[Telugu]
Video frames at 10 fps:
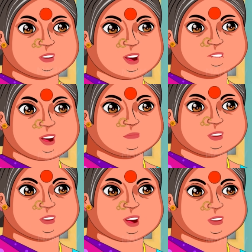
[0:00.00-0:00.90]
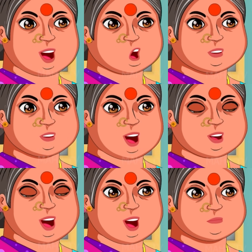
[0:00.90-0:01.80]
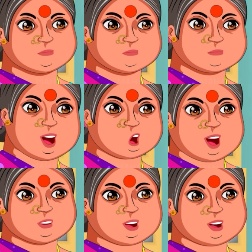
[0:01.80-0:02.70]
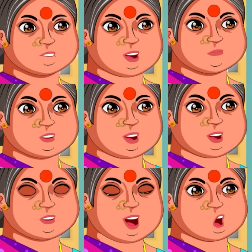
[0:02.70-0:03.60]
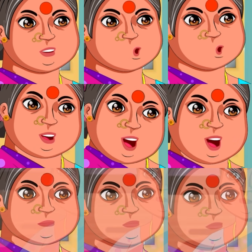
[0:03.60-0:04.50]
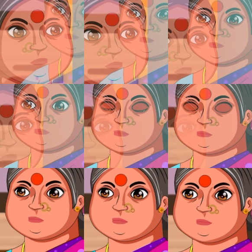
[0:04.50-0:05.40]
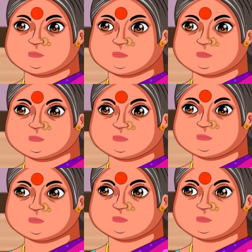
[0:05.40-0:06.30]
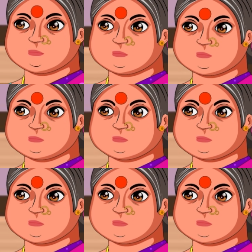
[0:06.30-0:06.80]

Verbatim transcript: బకెట్ పడేసి ఏడికిపోయింది దొంగ మొహంది ఇంటికి రాని చెప్తా అని అనుకుంటూ చూస్తూ ఉంది